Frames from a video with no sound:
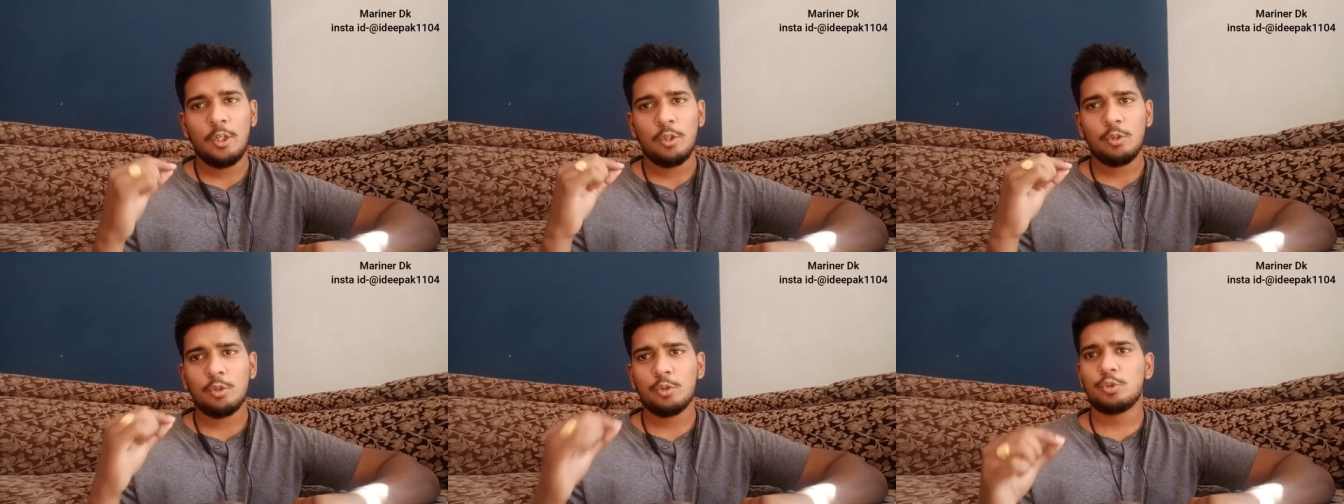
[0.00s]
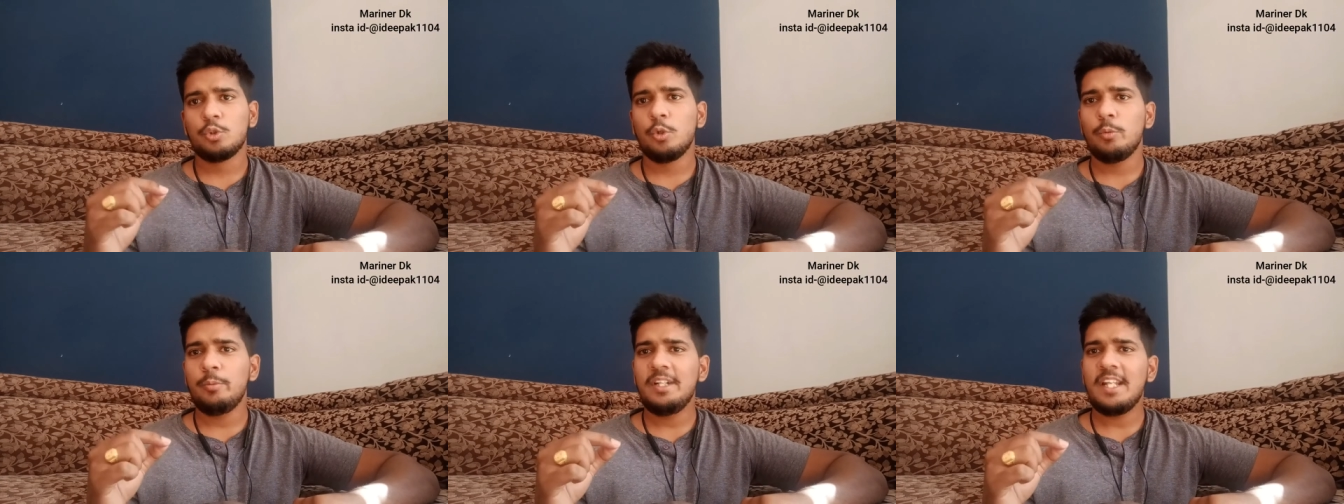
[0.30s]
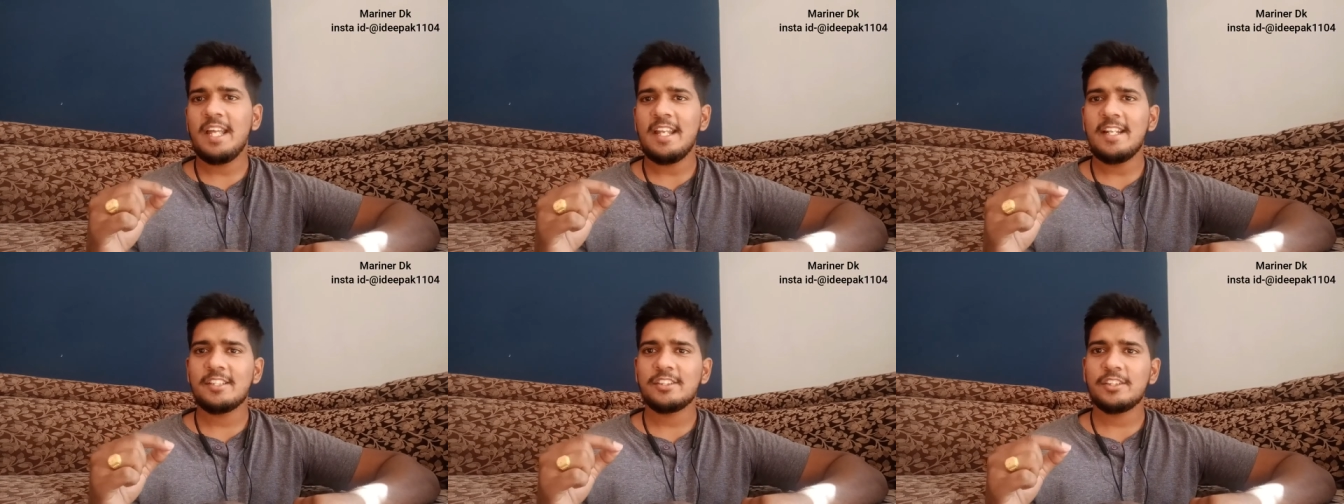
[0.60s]
तो जो भी
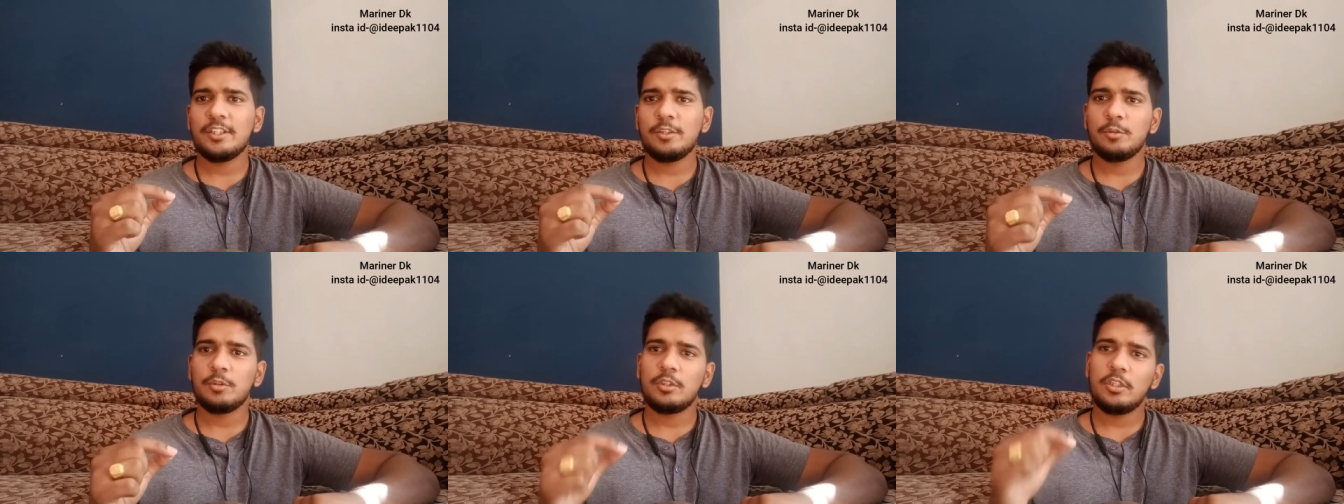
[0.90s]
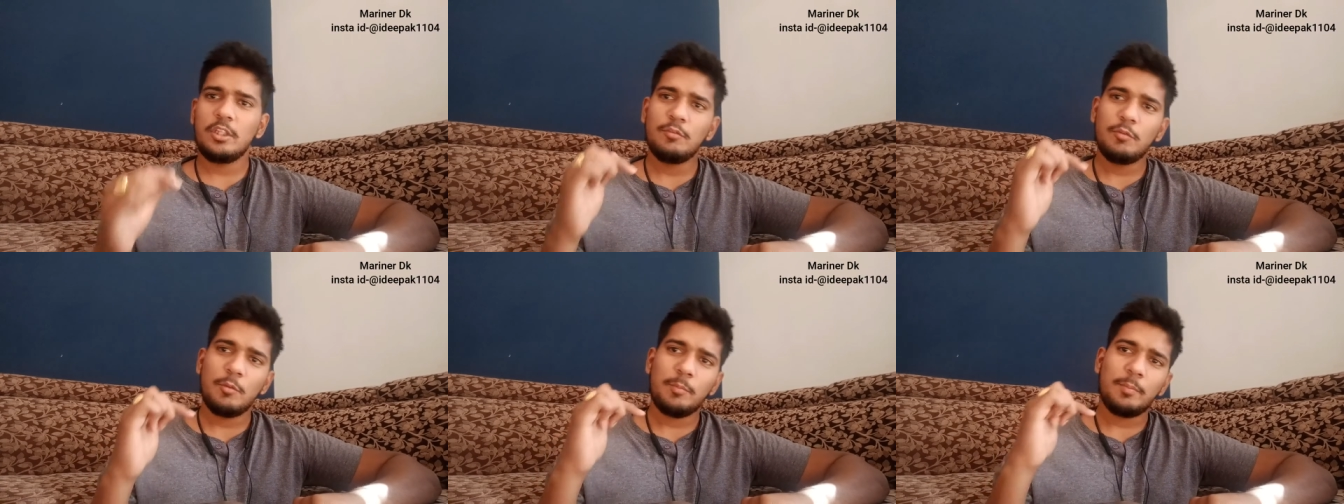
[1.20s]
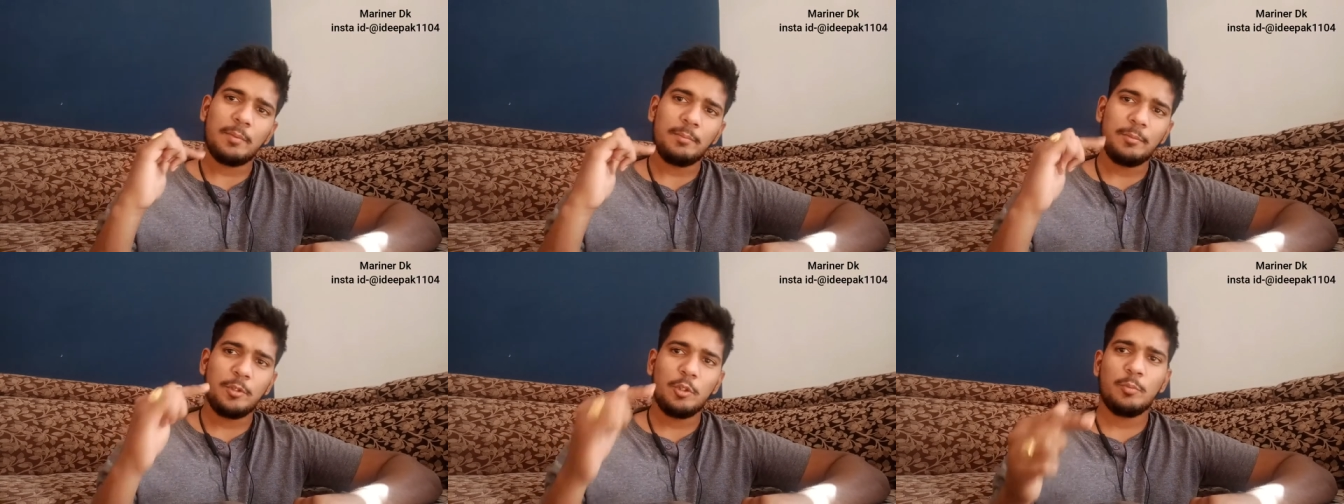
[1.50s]
डायरेक्शन होती है वो
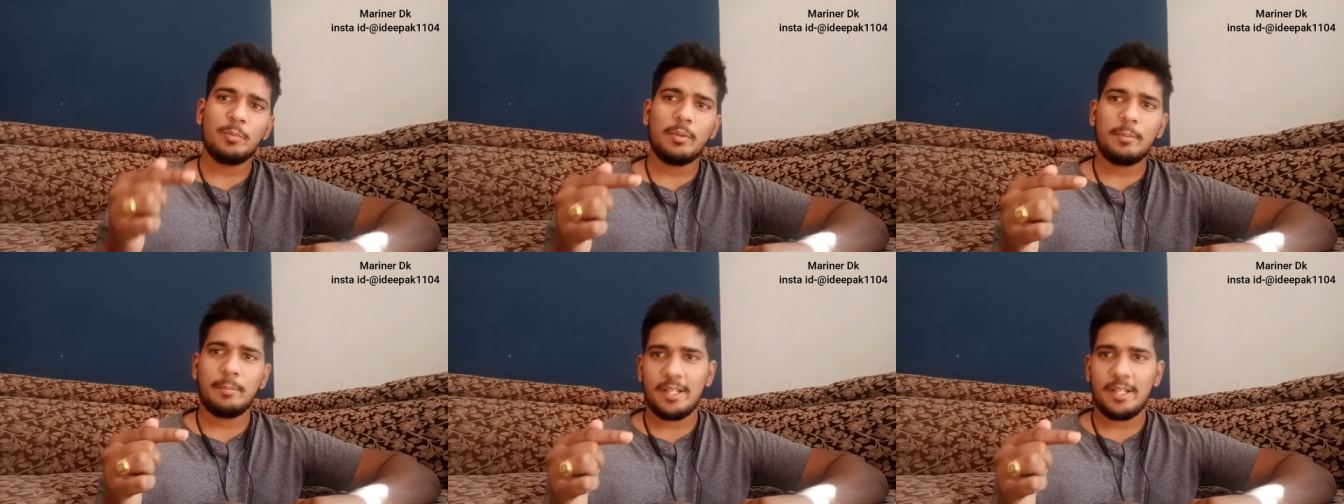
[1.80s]
पंप के ऊपर